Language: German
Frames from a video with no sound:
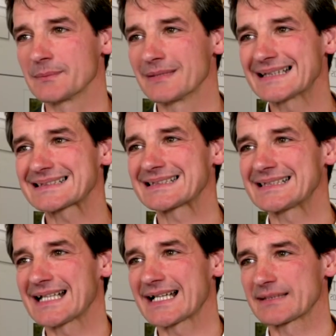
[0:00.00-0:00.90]
im
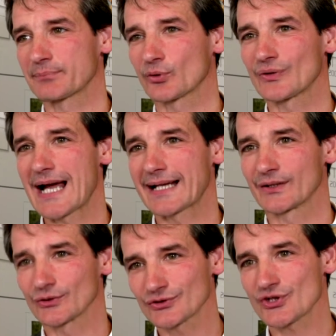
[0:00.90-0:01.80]
letzten Jahr die Pronar
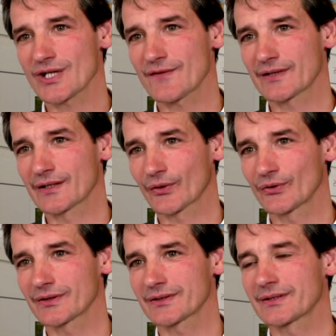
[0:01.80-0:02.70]
Genossenschaft
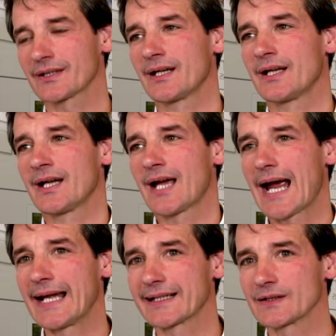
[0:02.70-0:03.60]
gegründet.
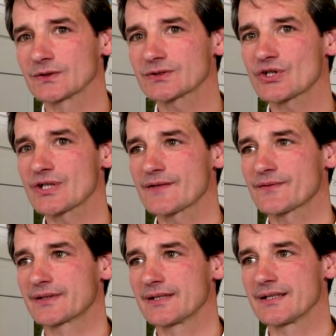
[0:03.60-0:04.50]
Eine
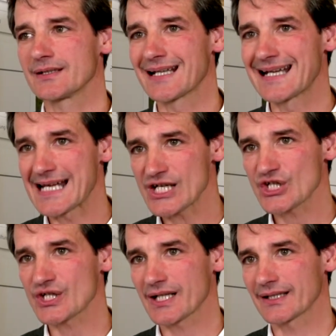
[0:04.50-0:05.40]
Genossenschaft, die den
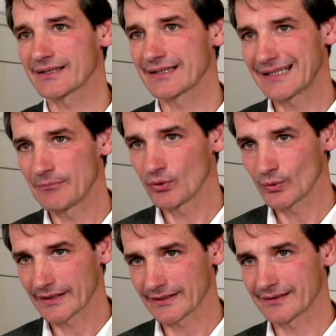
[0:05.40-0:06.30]
Leerstand im
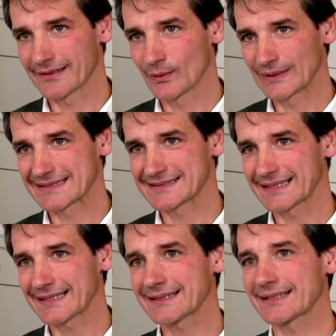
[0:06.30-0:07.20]
Ort, in den
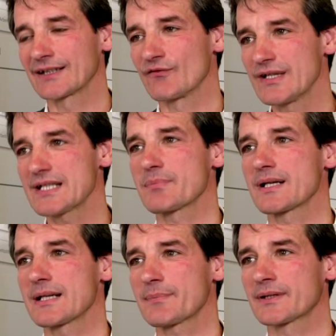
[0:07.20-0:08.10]
Ortszentren
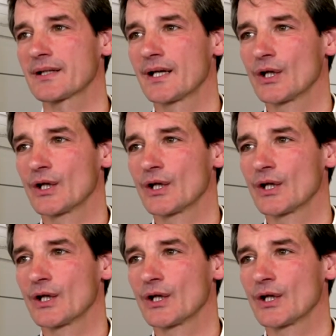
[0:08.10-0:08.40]
wiederbelebt.